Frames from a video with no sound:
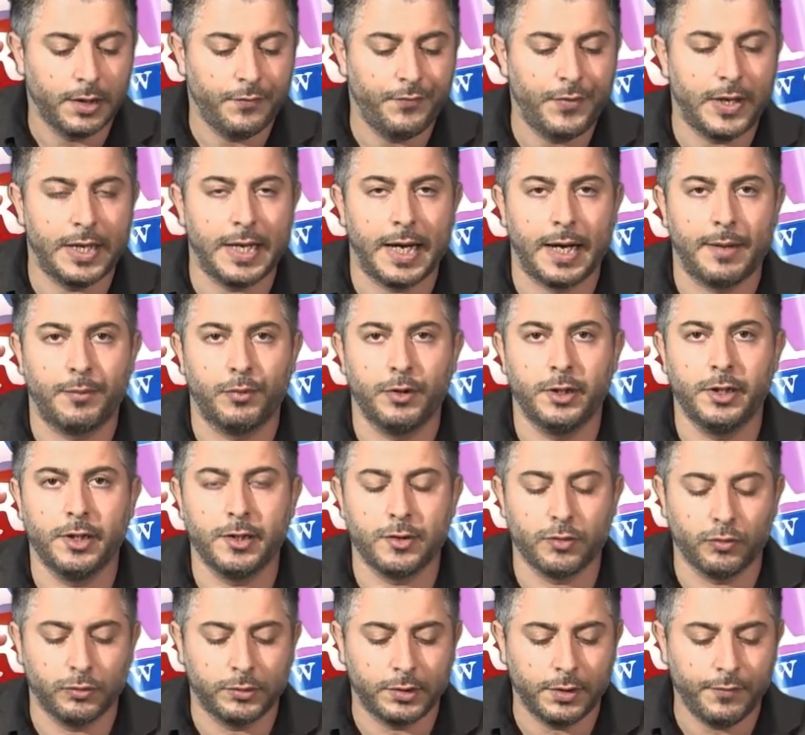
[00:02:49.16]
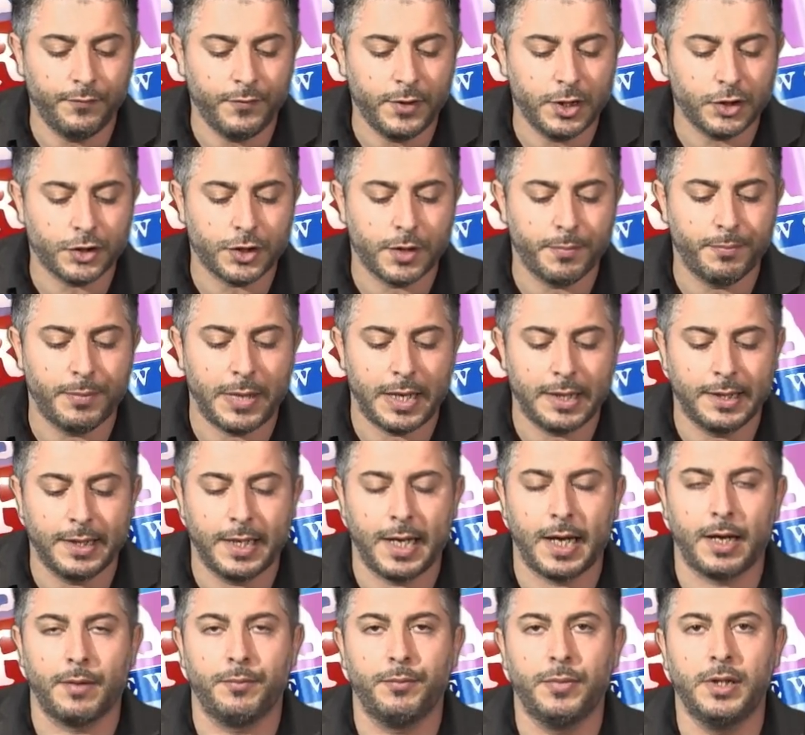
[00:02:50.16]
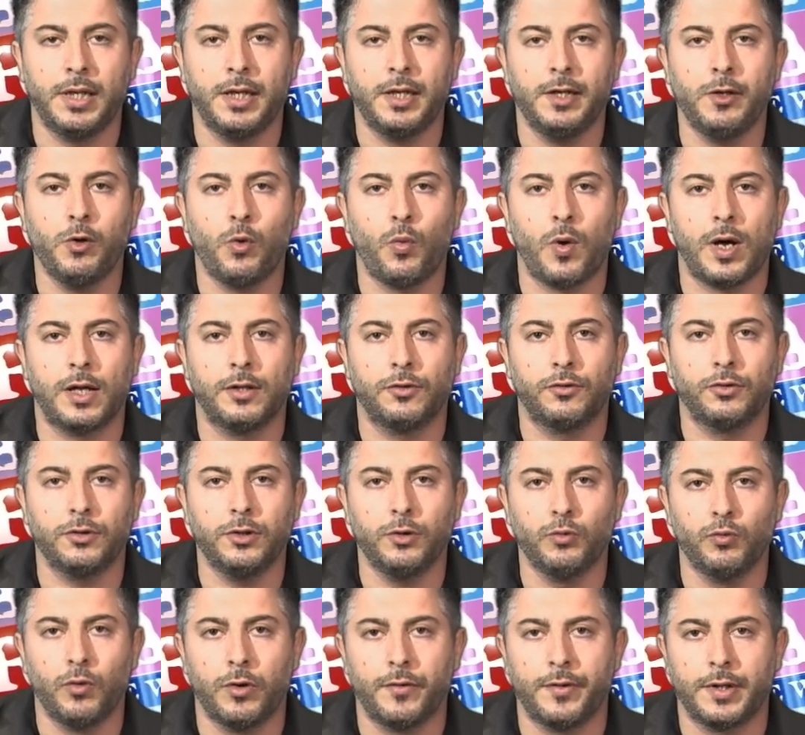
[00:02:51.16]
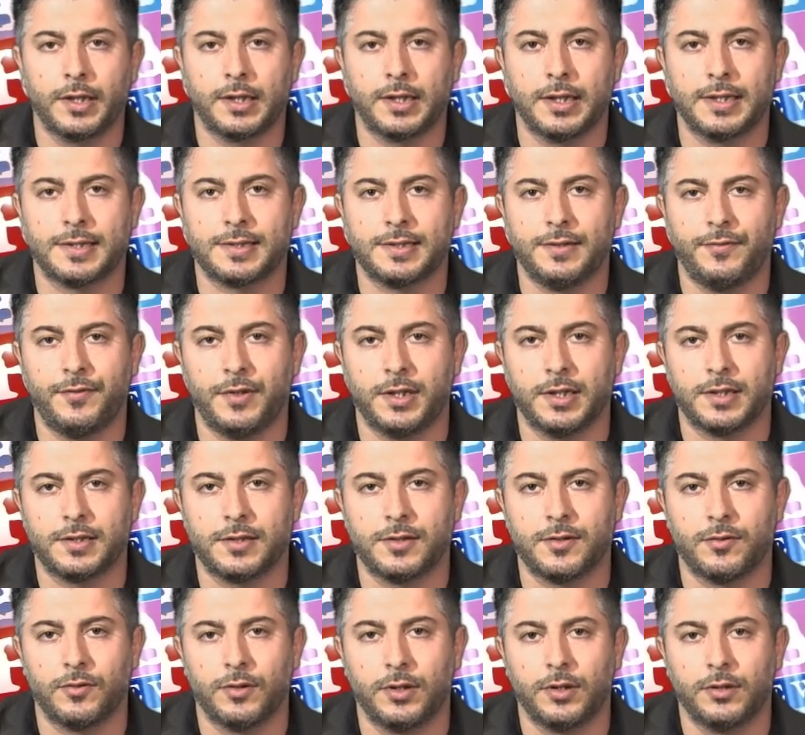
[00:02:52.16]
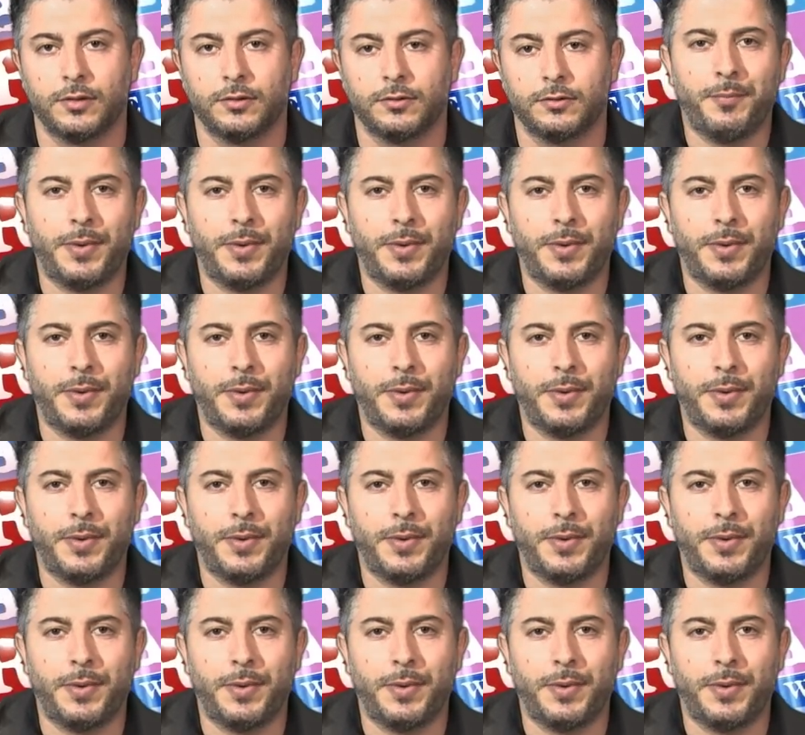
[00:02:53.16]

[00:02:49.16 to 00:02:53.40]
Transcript: Via Napoli risulta invece balneabile in quanto di nuova classificazione.